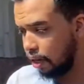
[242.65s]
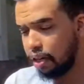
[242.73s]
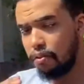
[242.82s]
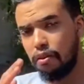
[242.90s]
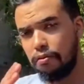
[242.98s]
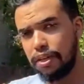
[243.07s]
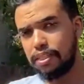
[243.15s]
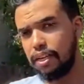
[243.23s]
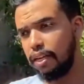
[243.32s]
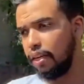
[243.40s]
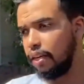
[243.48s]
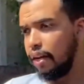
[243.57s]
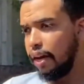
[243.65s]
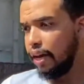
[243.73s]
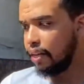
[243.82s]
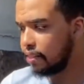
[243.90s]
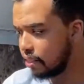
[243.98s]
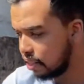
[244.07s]
O que, que eu vou fazer?
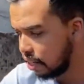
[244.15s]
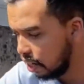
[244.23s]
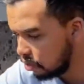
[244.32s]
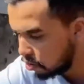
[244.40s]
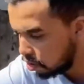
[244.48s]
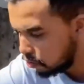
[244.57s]
Esse cano que